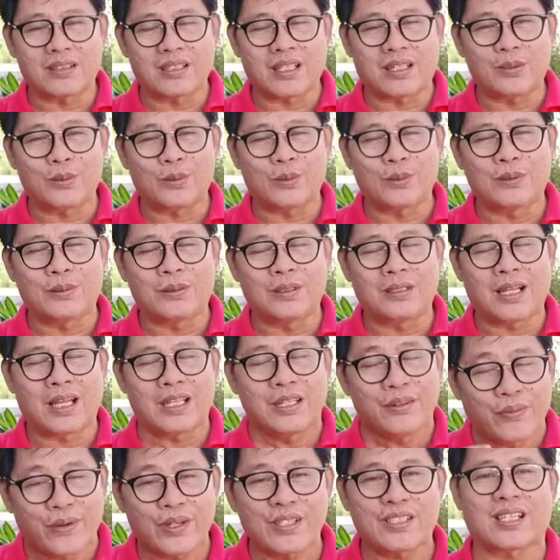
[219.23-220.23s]
anong
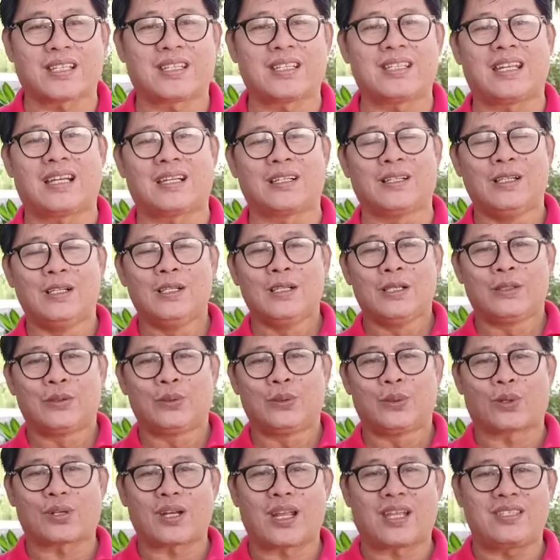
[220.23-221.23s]
anniversary ng
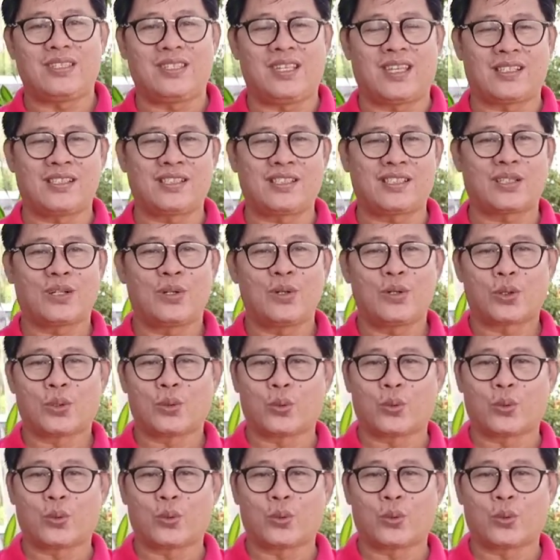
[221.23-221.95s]
Noranians